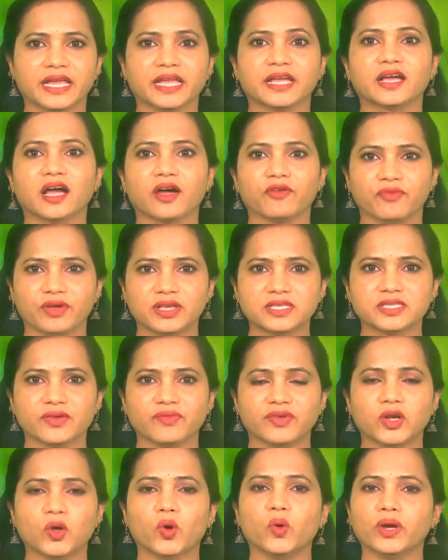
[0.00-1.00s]
ఇంకా
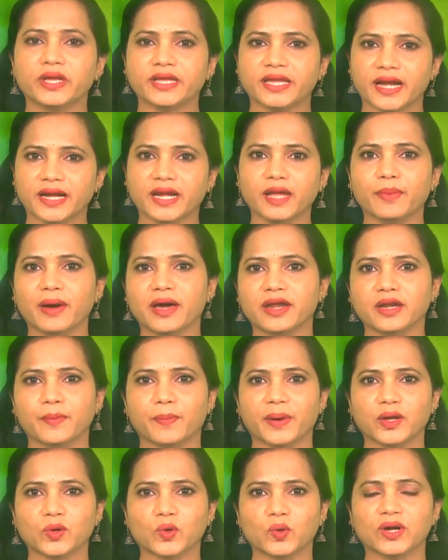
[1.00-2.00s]
వేసవిలో ఎండ బారిన
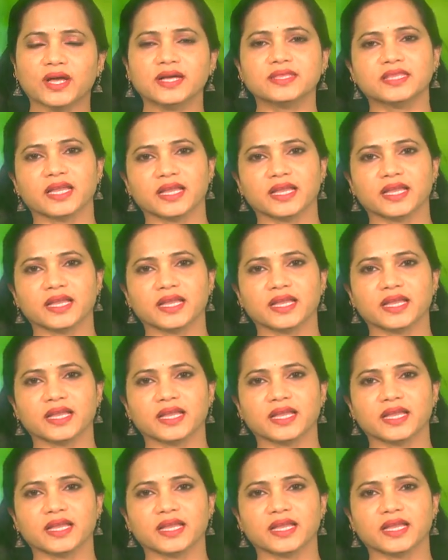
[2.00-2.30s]
పడకుండా